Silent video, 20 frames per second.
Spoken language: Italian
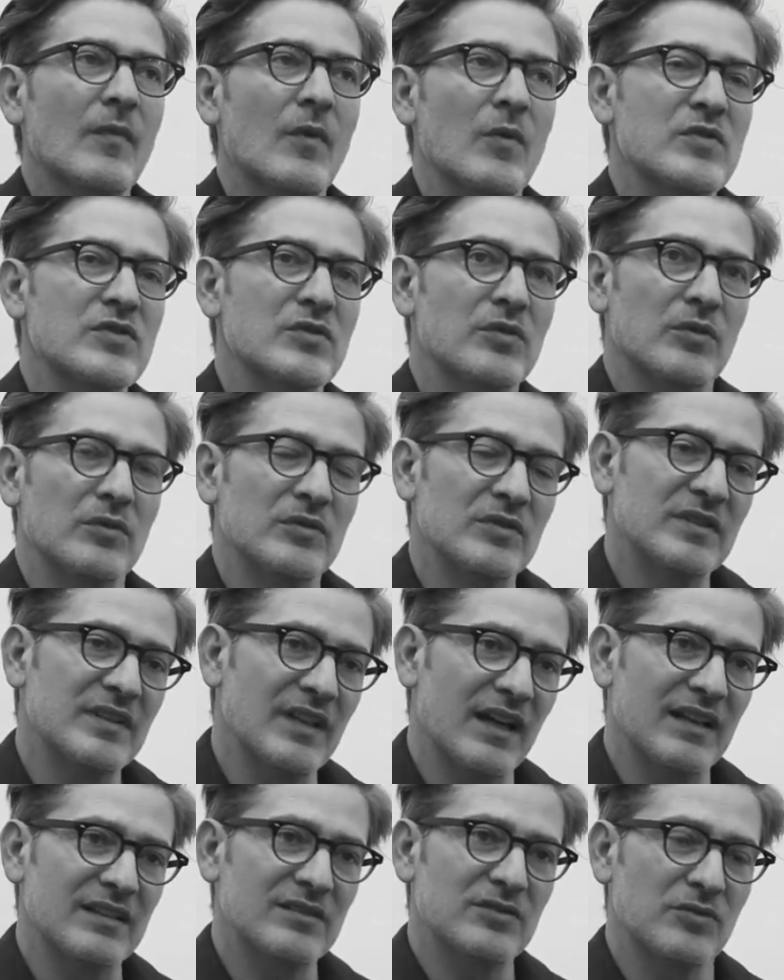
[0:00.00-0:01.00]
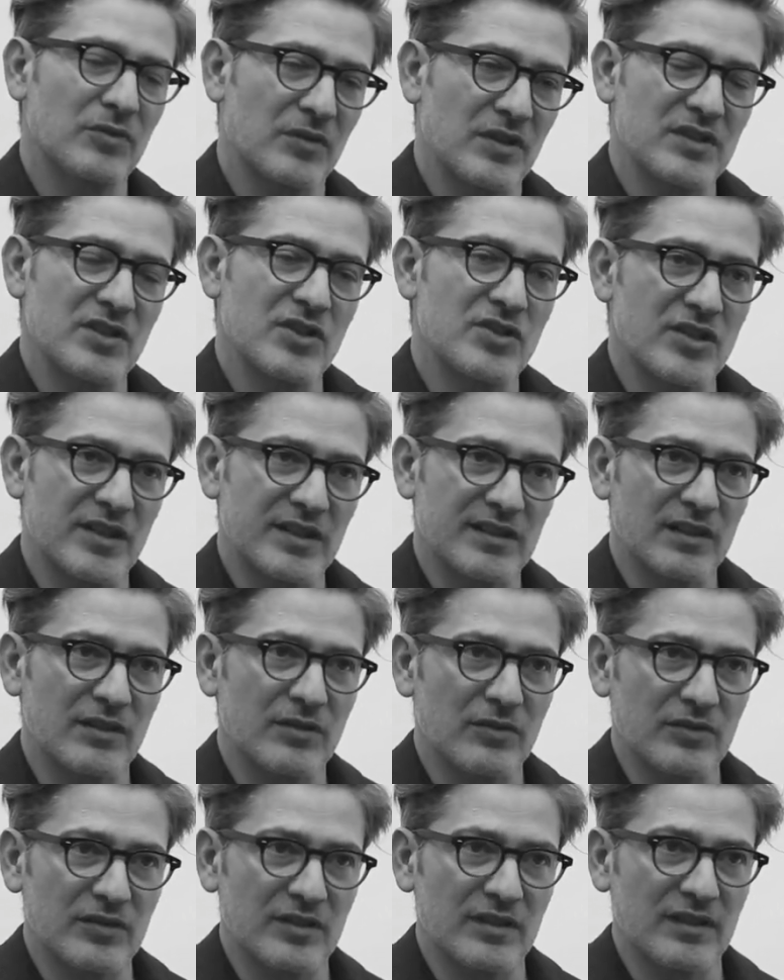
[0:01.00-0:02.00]
questo contatto che si cerca
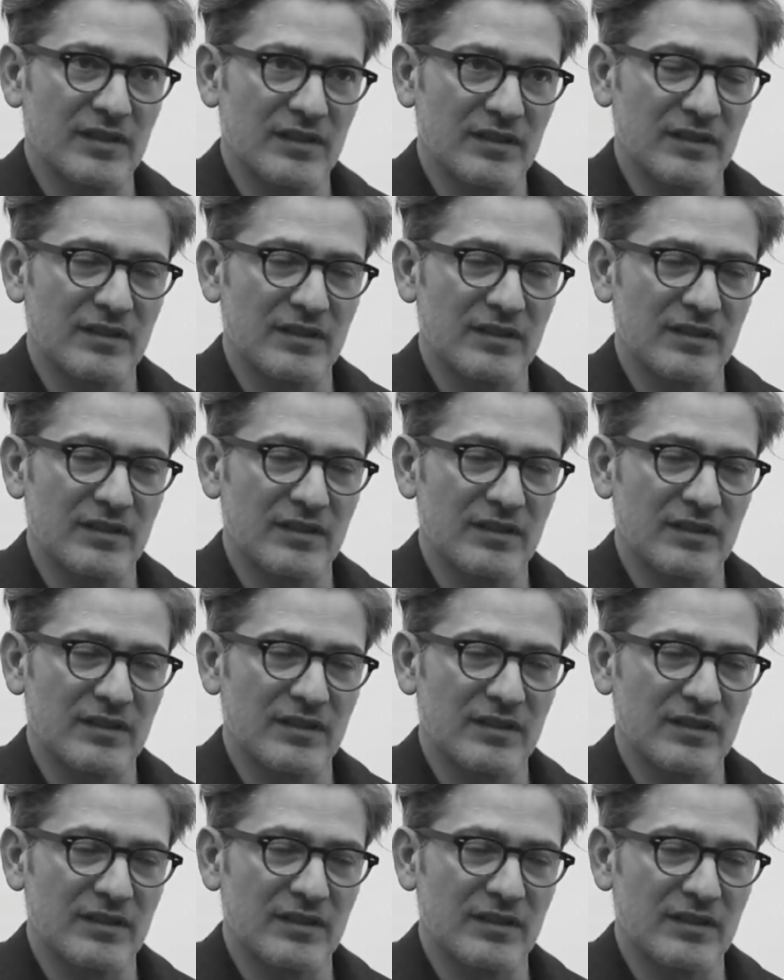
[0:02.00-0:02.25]
con,